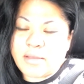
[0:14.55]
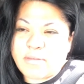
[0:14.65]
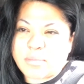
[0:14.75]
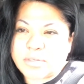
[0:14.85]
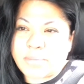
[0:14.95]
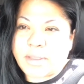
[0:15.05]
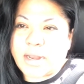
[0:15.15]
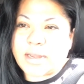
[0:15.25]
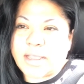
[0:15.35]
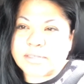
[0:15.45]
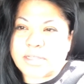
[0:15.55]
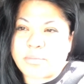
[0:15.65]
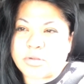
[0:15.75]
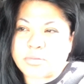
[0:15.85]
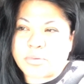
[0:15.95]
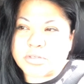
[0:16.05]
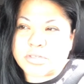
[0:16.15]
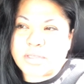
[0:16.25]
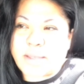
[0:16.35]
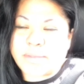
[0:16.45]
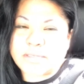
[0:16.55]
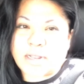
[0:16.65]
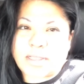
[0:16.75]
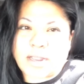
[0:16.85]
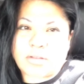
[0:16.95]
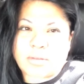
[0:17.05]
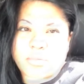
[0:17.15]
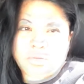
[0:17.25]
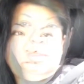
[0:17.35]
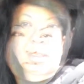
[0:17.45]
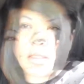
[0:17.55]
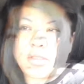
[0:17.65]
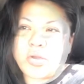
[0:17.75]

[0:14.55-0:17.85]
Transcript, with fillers: Vamos a mirar qué hacemos, pues ya más tarde ya nos vamos nosotros.